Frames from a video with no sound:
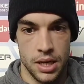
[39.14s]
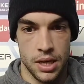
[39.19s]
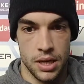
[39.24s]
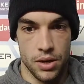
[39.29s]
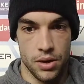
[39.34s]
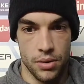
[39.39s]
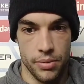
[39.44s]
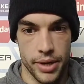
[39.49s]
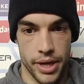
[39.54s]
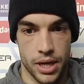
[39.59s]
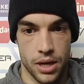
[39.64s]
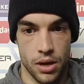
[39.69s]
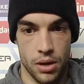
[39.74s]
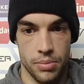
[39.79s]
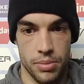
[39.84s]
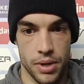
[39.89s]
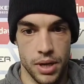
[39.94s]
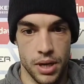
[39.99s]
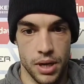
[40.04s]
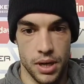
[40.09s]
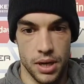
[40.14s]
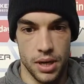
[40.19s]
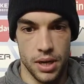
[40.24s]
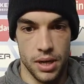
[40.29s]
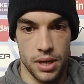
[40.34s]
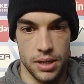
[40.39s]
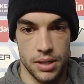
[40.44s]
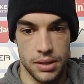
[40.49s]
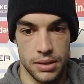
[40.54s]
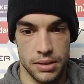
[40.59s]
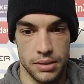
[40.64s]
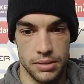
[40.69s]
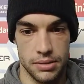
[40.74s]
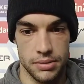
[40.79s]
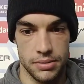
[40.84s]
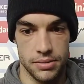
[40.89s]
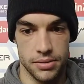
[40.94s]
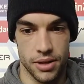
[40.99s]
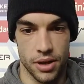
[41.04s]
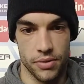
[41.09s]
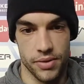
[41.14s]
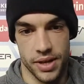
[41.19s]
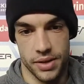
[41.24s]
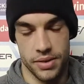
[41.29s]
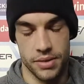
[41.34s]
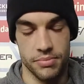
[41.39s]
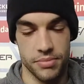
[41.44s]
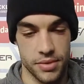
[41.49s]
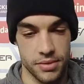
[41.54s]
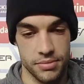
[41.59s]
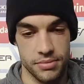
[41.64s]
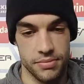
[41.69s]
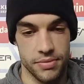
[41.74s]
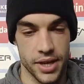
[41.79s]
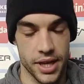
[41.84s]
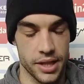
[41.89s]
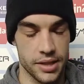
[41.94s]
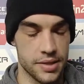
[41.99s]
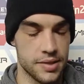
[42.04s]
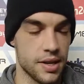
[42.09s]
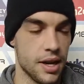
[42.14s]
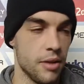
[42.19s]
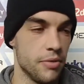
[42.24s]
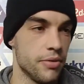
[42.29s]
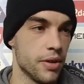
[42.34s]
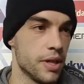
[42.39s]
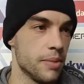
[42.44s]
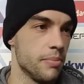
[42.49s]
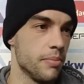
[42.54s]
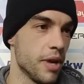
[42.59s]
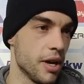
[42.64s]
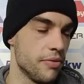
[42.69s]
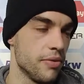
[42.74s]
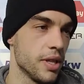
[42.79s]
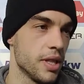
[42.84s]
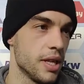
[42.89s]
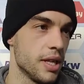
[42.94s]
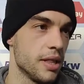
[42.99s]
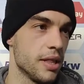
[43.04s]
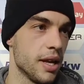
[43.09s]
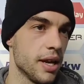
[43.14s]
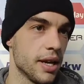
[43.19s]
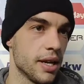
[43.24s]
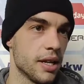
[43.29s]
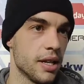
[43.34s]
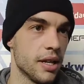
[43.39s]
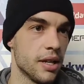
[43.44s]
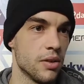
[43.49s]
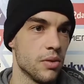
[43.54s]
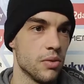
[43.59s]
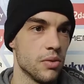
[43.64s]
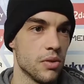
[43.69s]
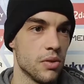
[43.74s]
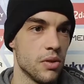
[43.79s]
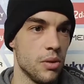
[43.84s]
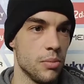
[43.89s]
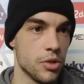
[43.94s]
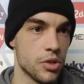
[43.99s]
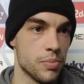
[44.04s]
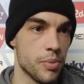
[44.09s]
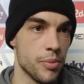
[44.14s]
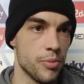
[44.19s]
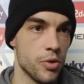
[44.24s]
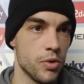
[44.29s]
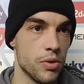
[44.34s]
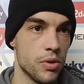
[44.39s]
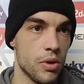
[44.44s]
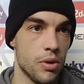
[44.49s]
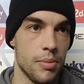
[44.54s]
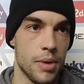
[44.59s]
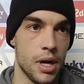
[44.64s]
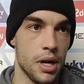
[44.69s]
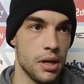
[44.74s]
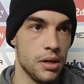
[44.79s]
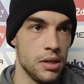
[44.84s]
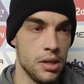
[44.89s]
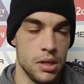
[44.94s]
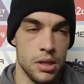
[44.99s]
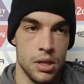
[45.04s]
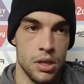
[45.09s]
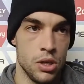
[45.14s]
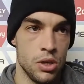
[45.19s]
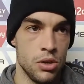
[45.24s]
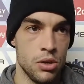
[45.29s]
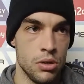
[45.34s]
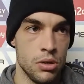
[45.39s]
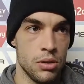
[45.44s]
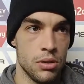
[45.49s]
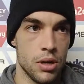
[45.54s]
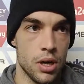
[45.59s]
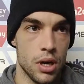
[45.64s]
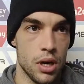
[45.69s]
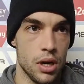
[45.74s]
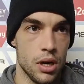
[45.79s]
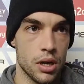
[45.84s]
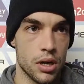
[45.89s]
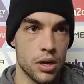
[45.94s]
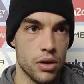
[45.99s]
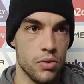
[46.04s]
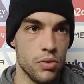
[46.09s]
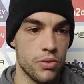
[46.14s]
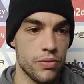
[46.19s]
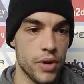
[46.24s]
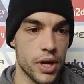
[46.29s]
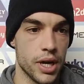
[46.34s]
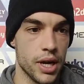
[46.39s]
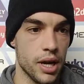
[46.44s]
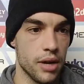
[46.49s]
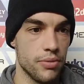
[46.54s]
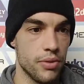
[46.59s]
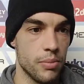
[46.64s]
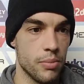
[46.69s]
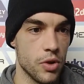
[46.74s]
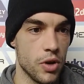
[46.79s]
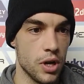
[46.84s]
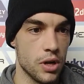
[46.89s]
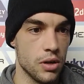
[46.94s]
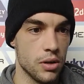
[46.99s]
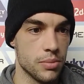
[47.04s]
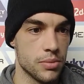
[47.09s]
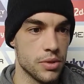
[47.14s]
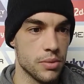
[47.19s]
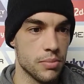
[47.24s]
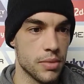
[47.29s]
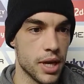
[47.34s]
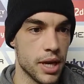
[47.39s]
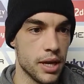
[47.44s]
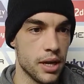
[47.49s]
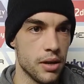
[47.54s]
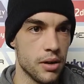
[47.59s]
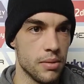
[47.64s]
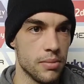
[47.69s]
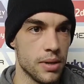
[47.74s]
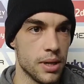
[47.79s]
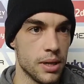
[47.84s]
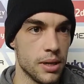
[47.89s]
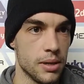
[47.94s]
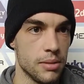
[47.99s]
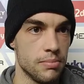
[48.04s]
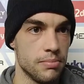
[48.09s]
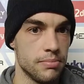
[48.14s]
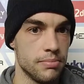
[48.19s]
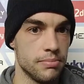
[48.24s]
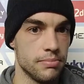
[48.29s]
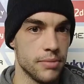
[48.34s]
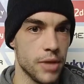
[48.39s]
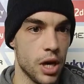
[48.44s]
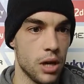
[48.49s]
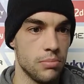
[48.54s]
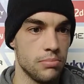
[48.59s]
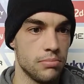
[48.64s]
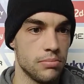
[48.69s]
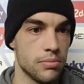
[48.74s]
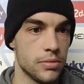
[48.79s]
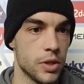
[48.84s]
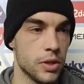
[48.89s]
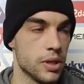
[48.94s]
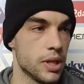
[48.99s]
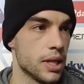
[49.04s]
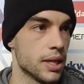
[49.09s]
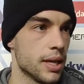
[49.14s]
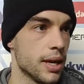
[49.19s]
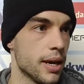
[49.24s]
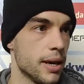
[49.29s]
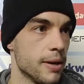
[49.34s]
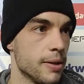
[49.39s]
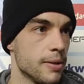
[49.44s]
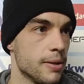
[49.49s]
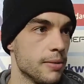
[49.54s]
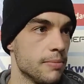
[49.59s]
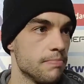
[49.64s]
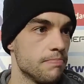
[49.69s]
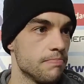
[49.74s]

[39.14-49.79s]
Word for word: Aber ich glaube, äh, ja, wir, wir hätten sie auch mehr verdient eigentlich und haben uns bemüht, haben auch äh, genug Verkehr von da gehabt zum Teil, aber ja, hat nicht gereicht.